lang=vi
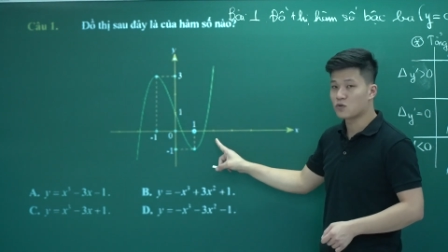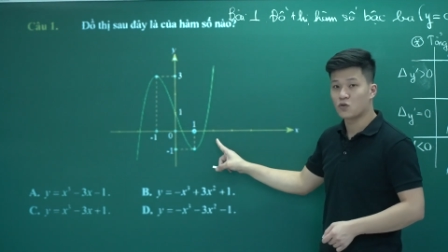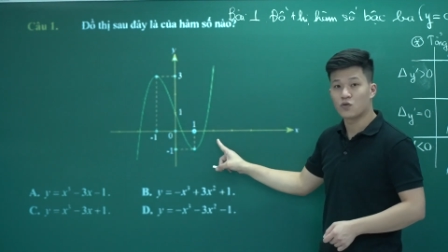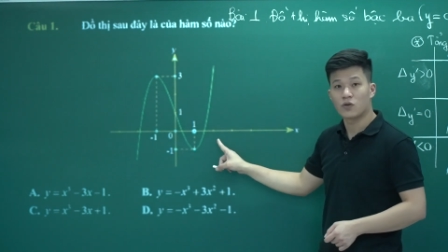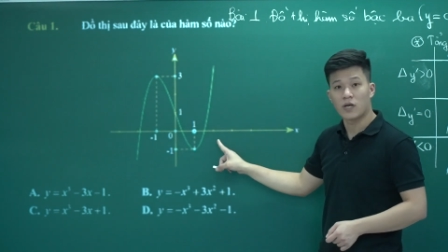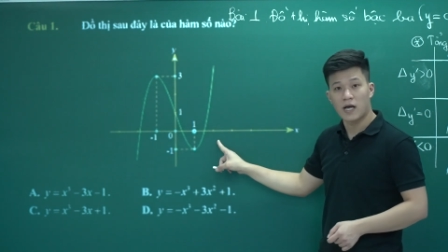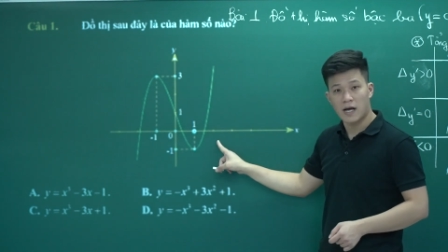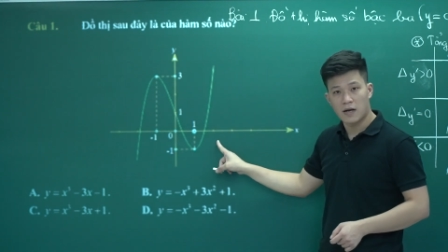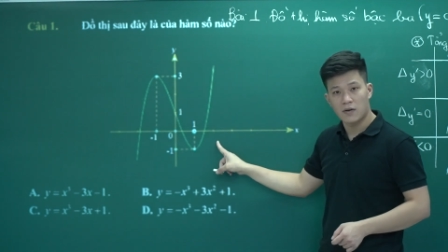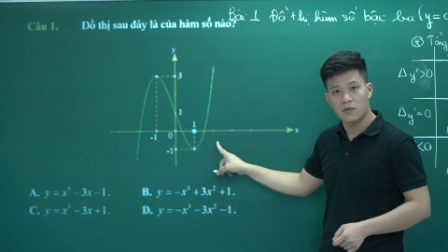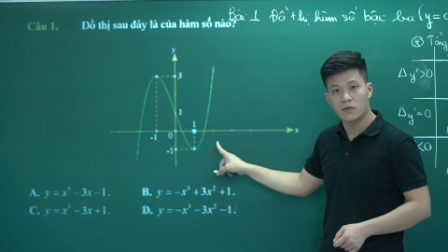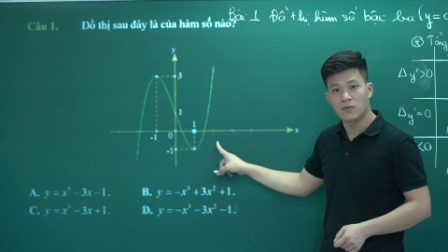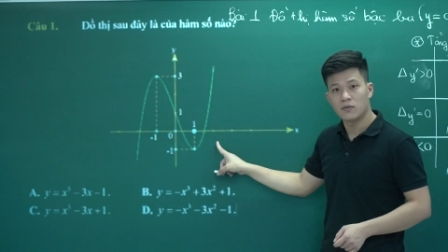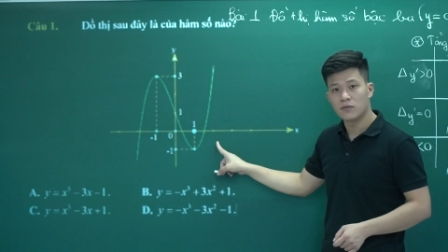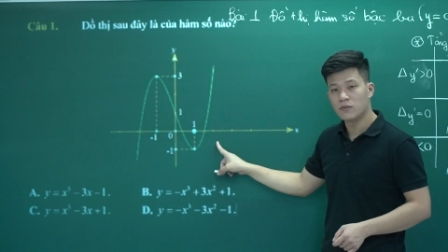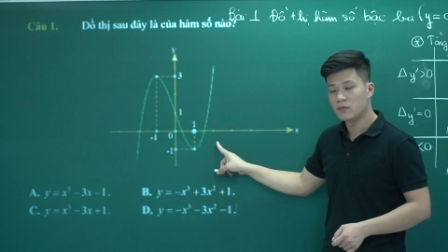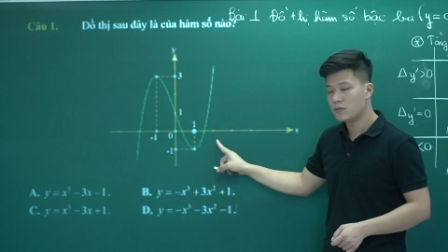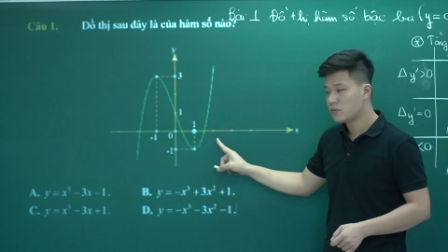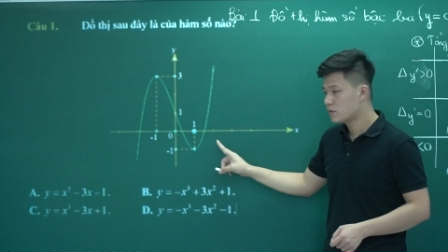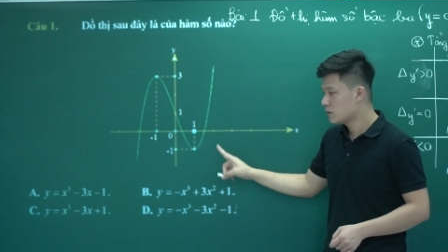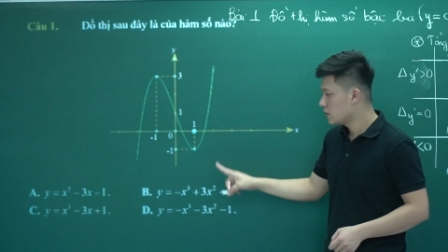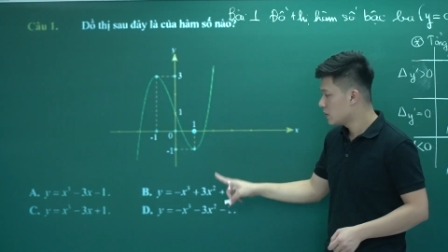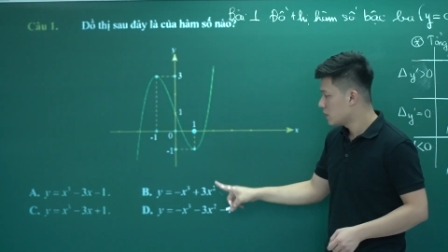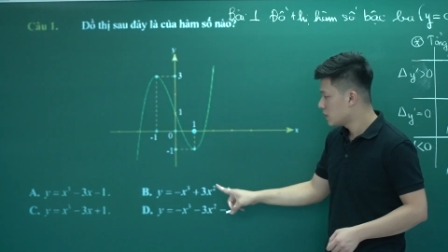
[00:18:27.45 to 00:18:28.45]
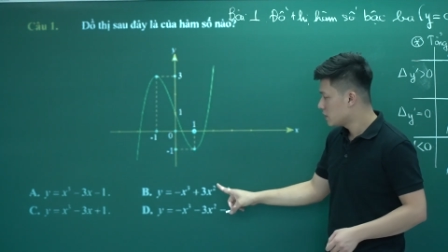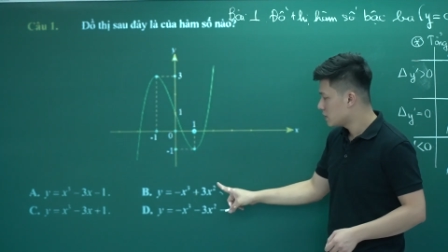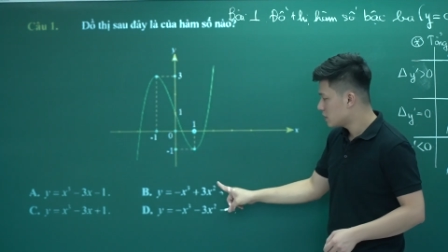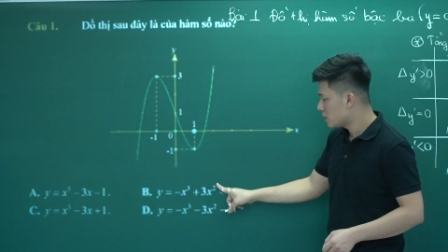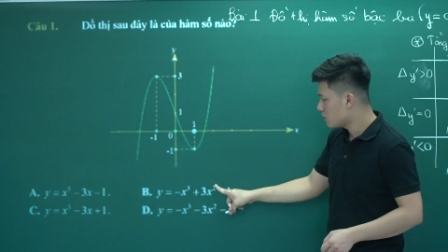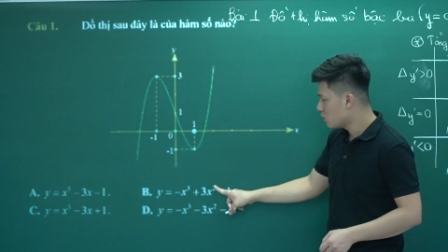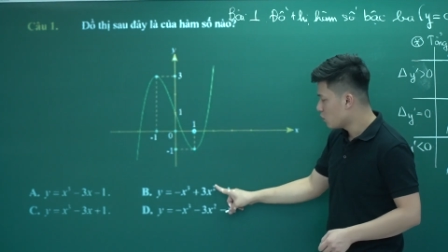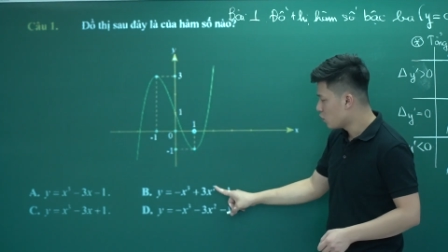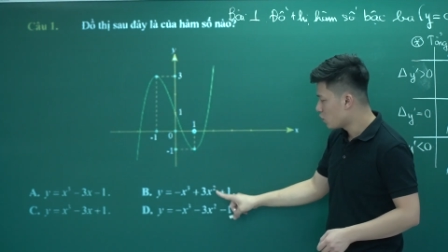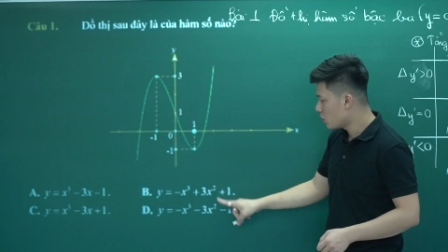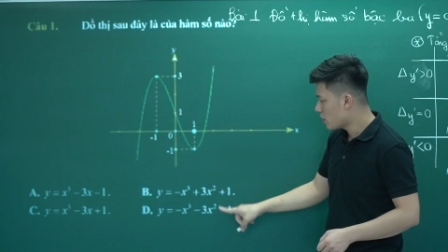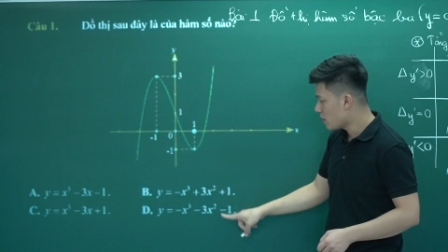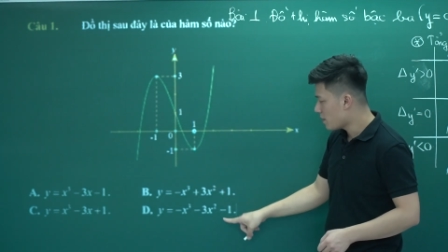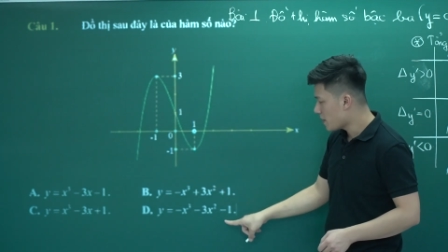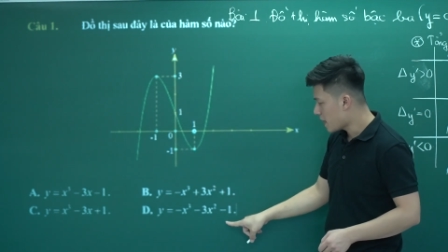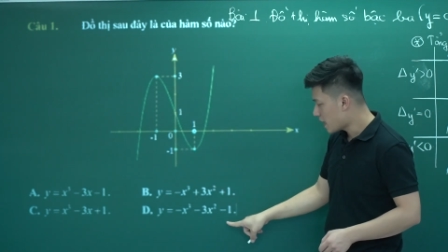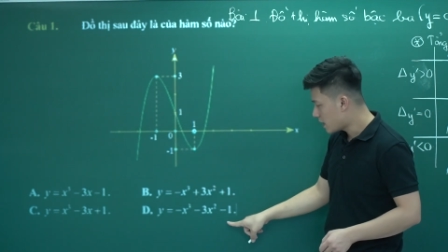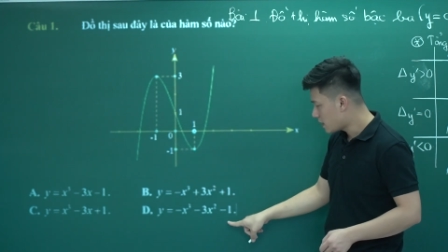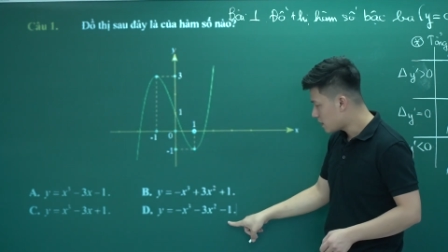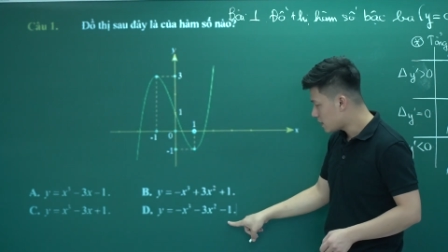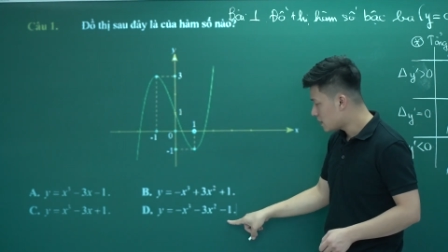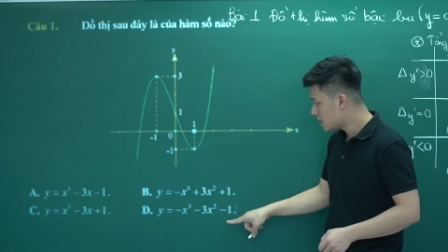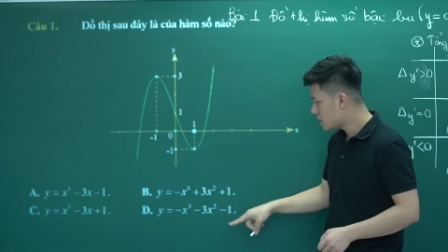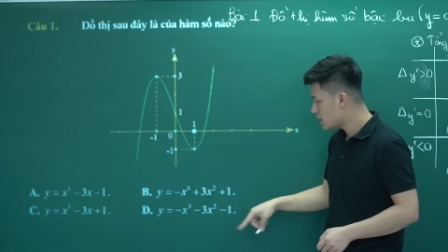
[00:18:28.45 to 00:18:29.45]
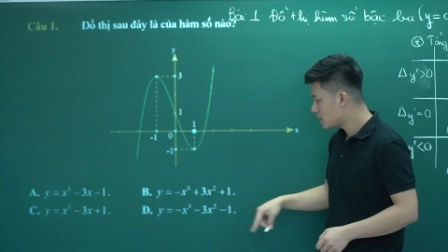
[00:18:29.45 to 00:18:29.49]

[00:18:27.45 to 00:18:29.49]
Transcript: số nào trong bốn đáp án